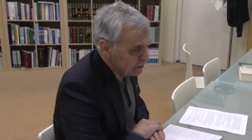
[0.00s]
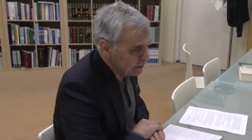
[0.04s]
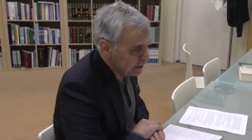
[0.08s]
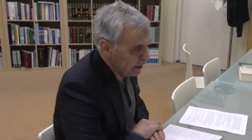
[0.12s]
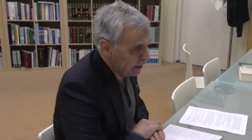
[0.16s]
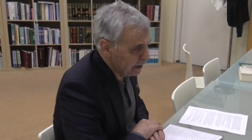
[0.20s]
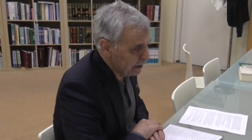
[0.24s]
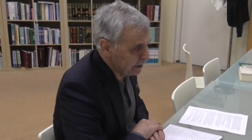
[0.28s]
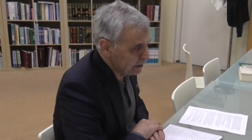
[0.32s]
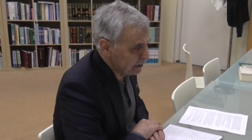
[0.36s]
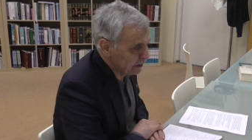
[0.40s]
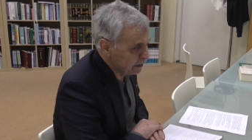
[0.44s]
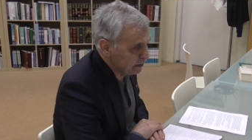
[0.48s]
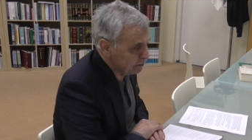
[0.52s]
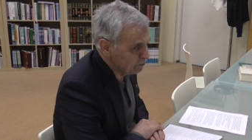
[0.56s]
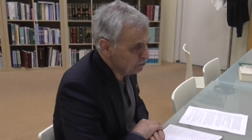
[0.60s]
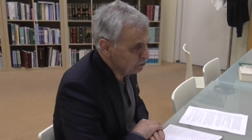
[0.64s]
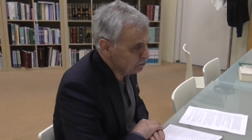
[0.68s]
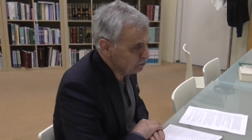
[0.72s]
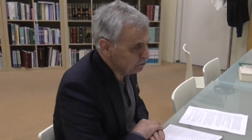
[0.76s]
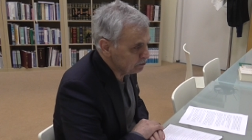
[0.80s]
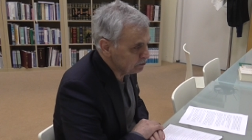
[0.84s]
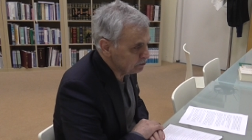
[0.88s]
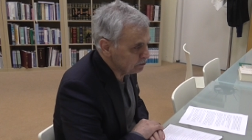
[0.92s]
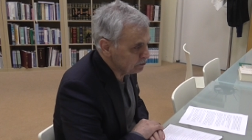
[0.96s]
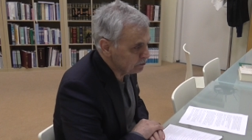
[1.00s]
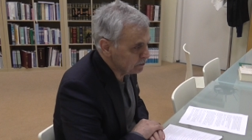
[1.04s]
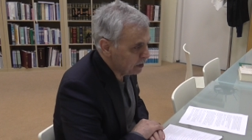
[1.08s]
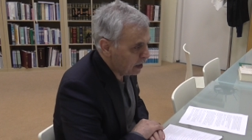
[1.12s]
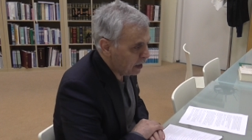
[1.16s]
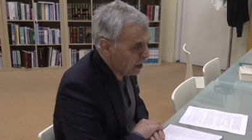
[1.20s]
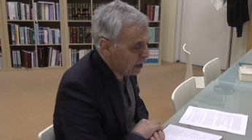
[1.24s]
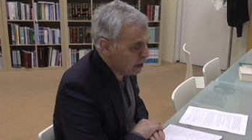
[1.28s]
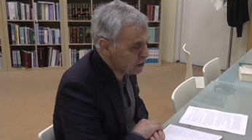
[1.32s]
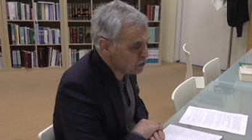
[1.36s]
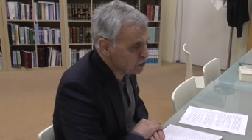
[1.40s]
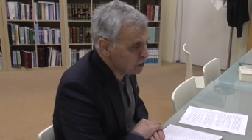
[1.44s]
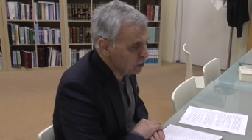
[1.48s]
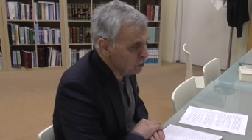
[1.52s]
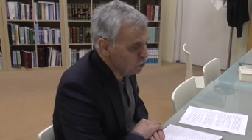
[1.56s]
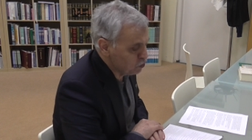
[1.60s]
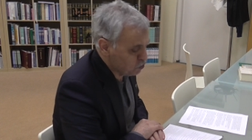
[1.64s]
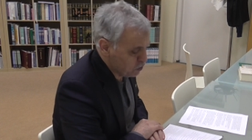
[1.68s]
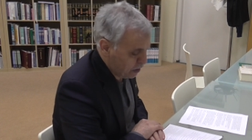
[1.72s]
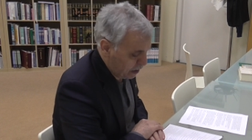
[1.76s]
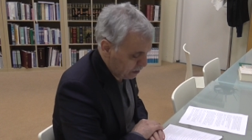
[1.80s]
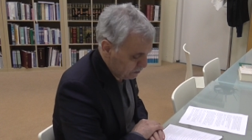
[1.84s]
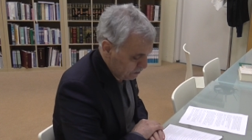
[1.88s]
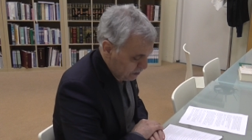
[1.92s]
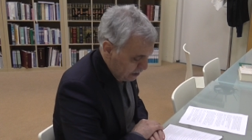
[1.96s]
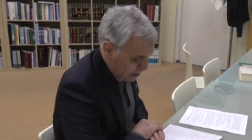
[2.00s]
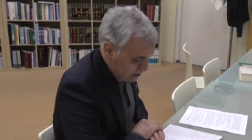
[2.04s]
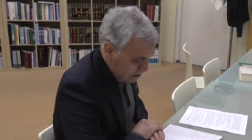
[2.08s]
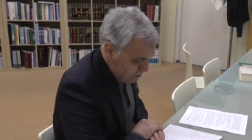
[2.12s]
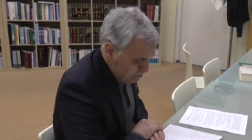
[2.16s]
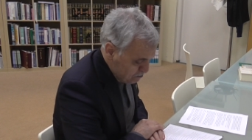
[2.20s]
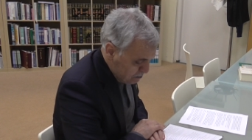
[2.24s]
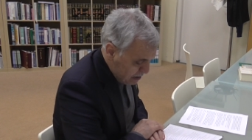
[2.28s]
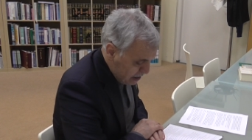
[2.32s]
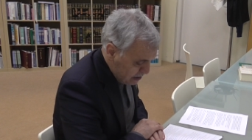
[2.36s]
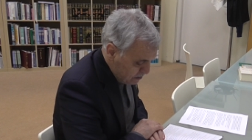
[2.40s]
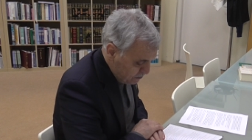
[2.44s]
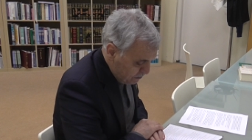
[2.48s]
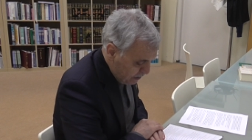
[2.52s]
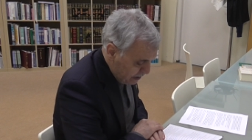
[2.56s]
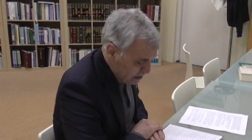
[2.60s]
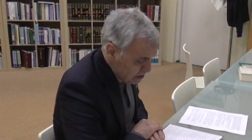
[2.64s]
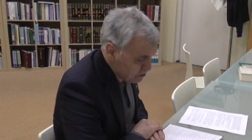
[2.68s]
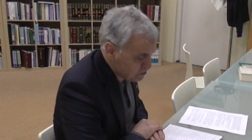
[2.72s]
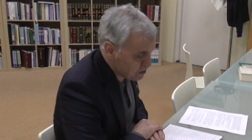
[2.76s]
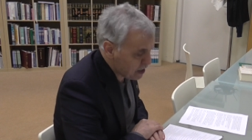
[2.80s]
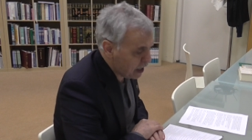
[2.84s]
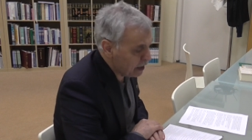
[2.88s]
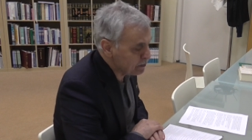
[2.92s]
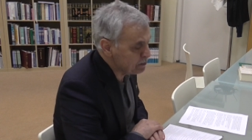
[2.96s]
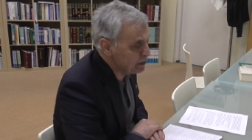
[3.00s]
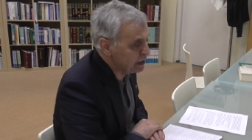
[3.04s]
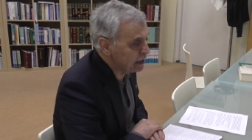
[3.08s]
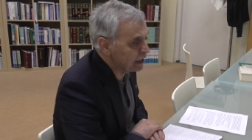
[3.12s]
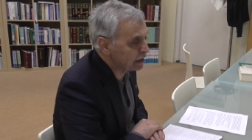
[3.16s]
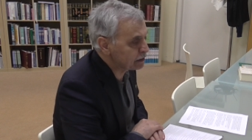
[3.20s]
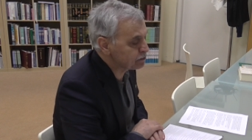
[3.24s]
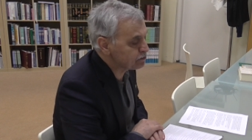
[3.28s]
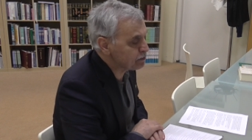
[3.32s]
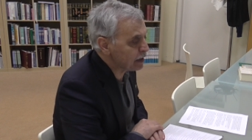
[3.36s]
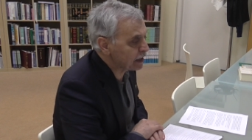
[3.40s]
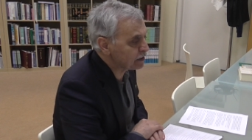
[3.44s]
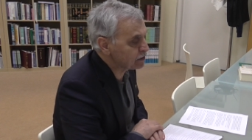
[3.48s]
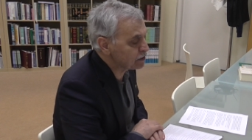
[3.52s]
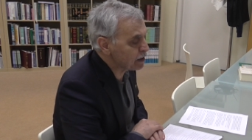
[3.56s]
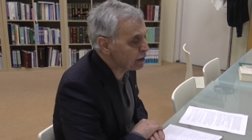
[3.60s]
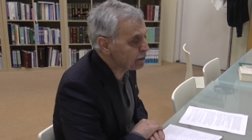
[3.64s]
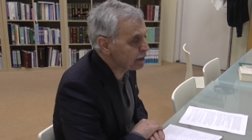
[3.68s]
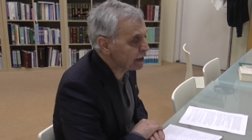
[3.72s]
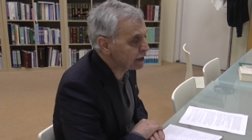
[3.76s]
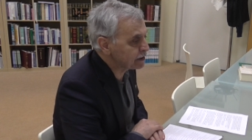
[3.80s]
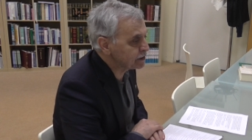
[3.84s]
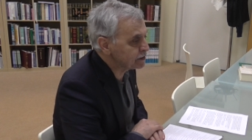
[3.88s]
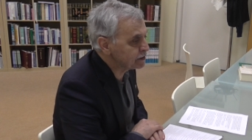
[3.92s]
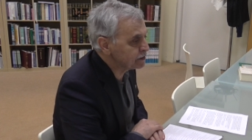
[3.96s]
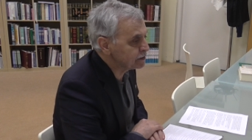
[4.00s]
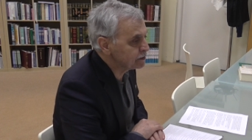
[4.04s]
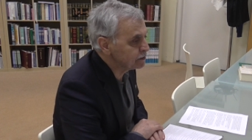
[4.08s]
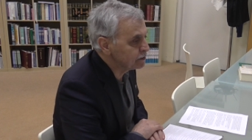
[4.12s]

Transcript: Yani ağacın üzerindeki meyveyi tahmin etmek demek.